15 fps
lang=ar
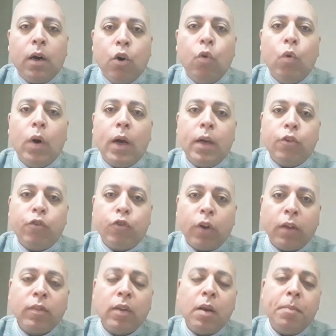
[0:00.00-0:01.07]
هو
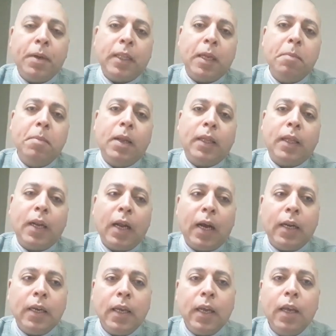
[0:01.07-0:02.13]
الشخص اللي بيتم الاعتداء
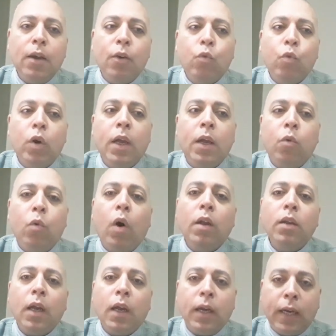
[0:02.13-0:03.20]
عليه
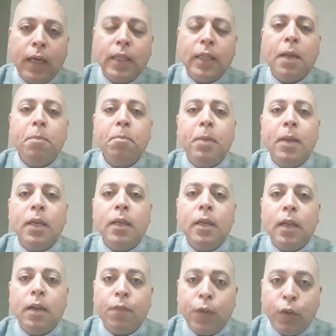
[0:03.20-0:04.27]
وواضح جدا من
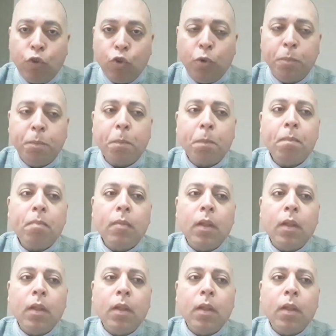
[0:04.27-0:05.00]
الفيديو